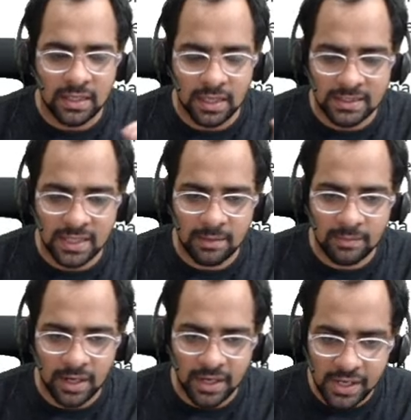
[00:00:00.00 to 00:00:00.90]
ఎగ్జామ్
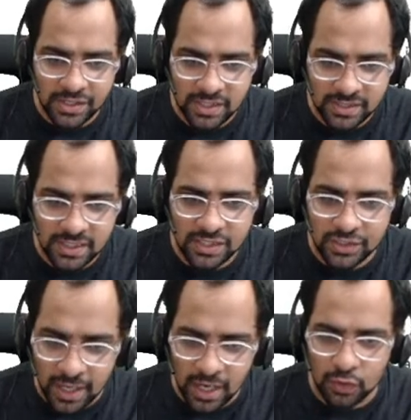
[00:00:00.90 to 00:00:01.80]
కండక్ట్ చేసేది
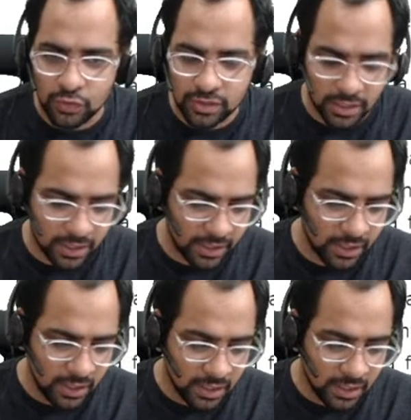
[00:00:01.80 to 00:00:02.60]
జిల్లా కోర్టులకండి